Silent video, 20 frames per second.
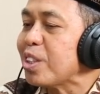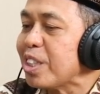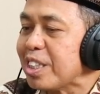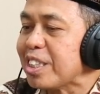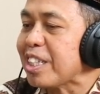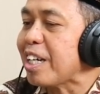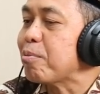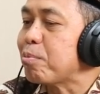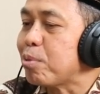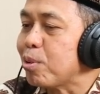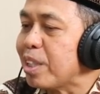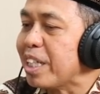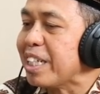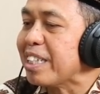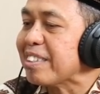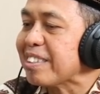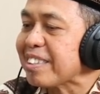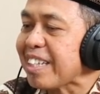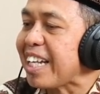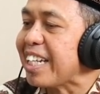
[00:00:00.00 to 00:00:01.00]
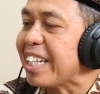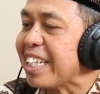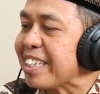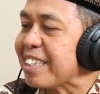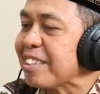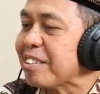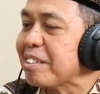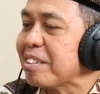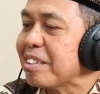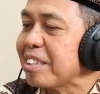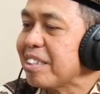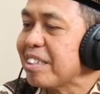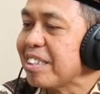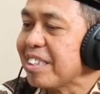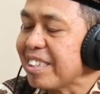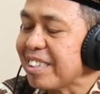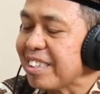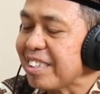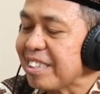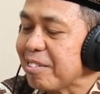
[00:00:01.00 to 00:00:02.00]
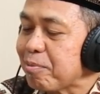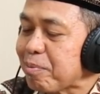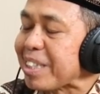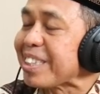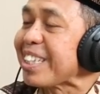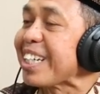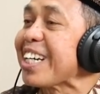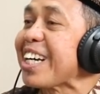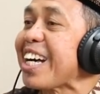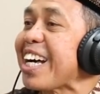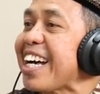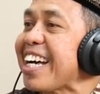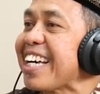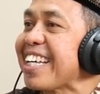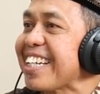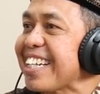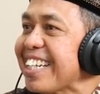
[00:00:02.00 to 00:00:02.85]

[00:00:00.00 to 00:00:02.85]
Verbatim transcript: tidak boleh saling uh, bertengkar.